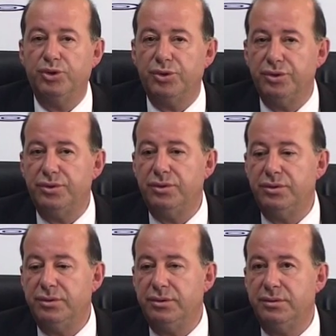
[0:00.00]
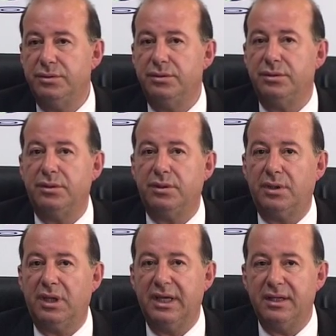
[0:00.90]
Bugün
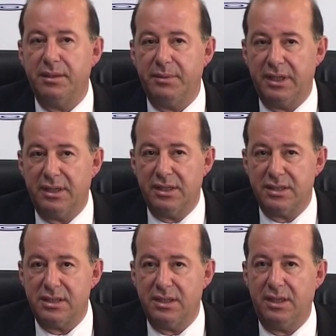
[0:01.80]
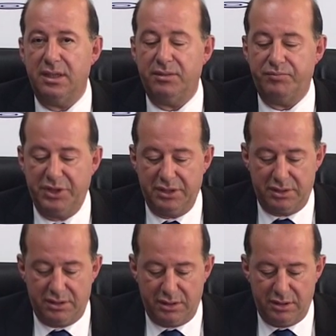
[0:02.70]
Girne Belediyesi ile
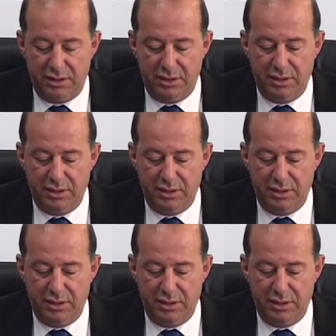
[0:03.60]
bir e,